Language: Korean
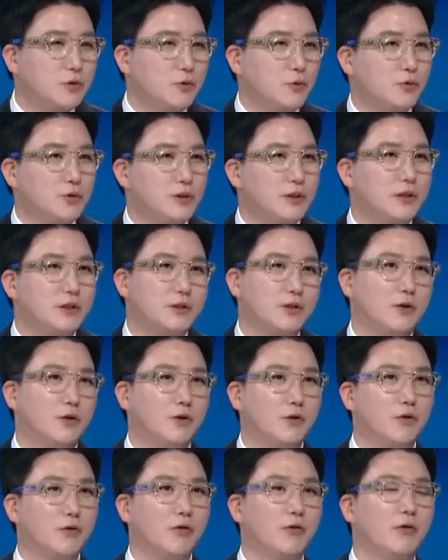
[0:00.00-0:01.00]

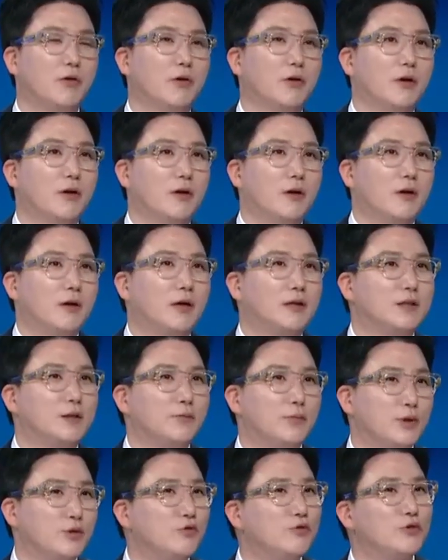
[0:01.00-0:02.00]
도시에서 가장
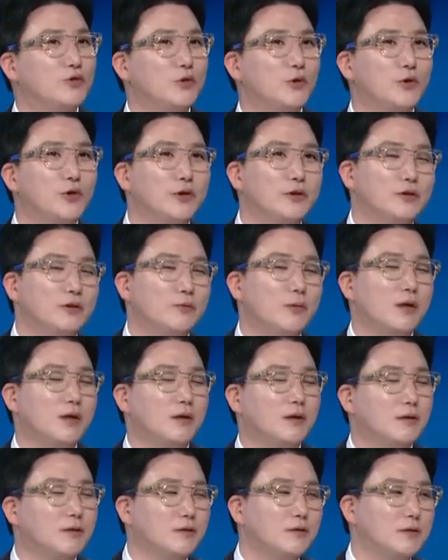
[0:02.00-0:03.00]
미국적인
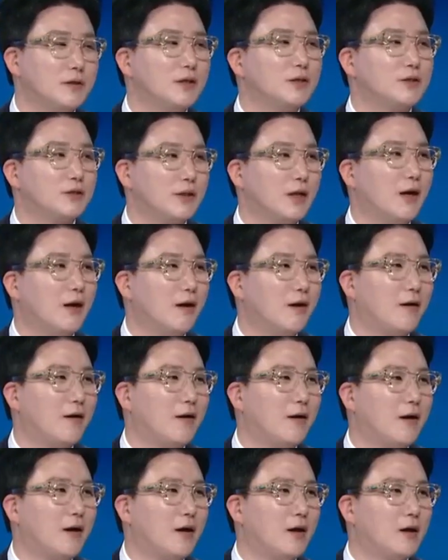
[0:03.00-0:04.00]
음악인 재즈가
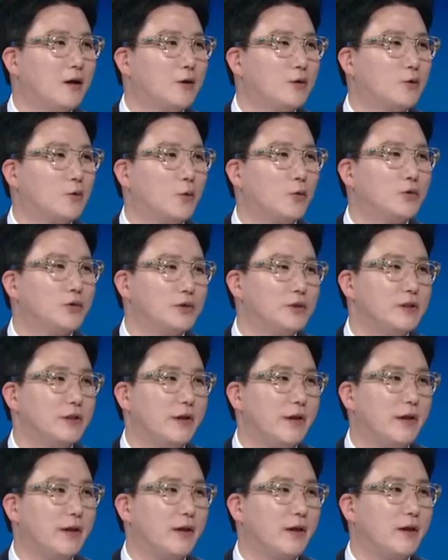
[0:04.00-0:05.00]

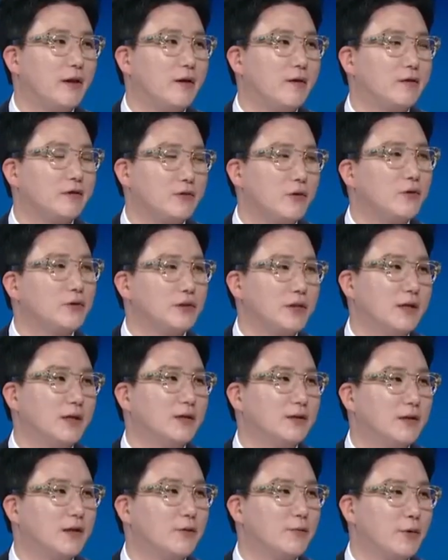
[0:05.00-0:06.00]
동시에
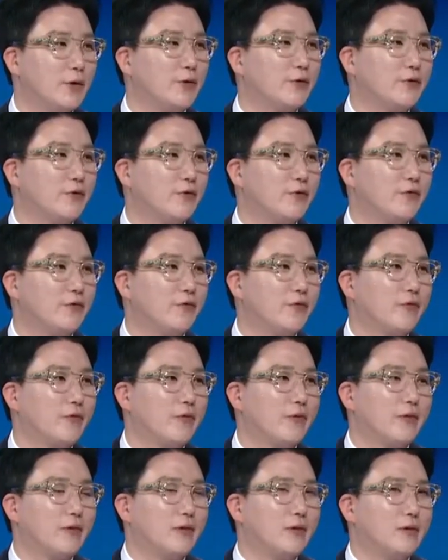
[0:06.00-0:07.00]
성장한다면
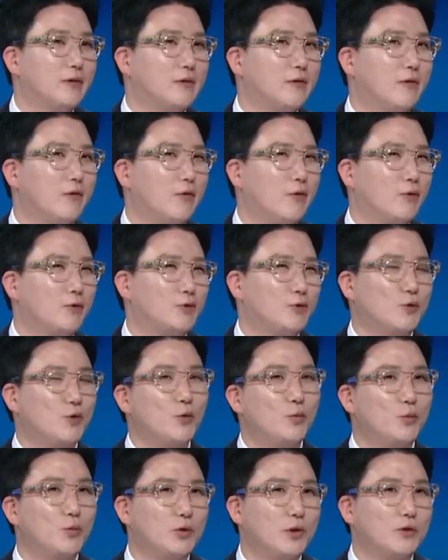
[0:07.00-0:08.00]
어,
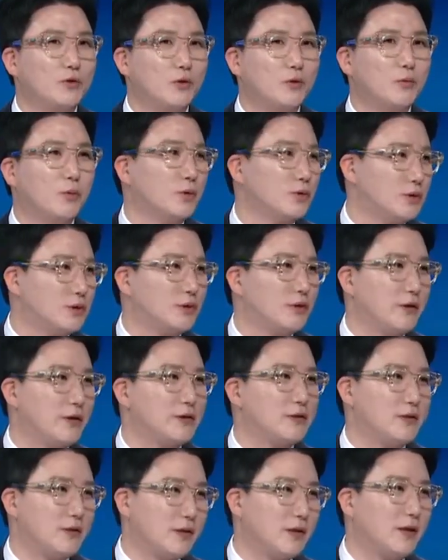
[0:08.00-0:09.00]
그것보다 더 멋진 게
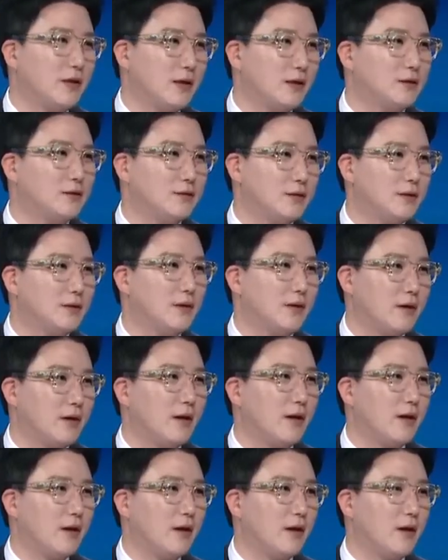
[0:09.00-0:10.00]
있을까라는
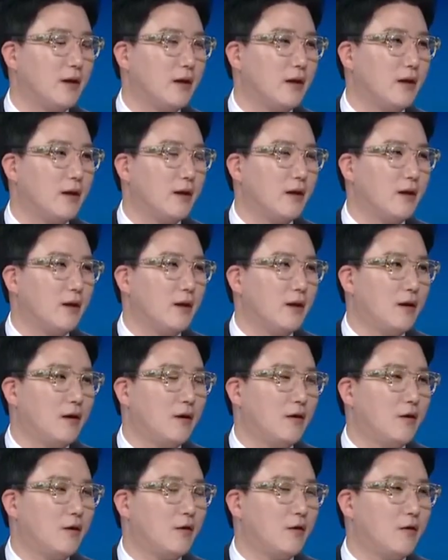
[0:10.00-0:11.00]
생각에
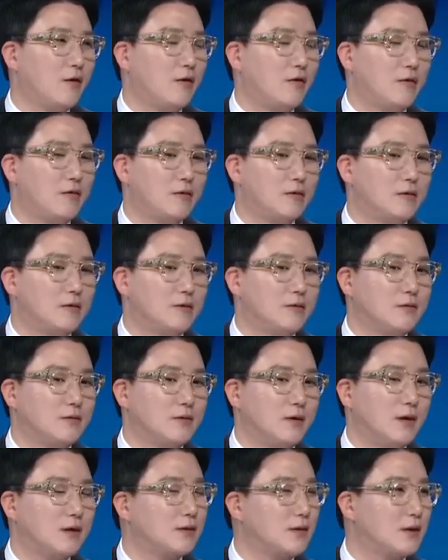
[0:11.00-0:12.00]
어,
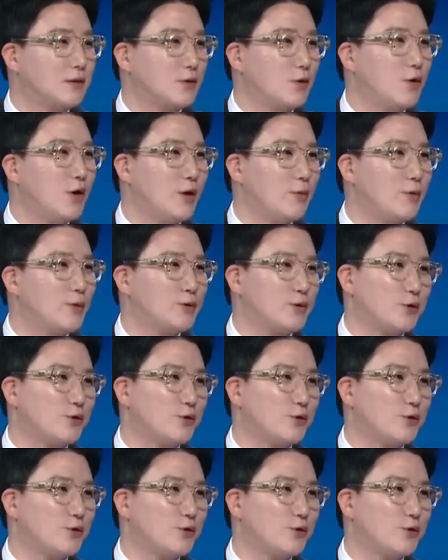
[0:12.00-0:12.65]
항상 설레면서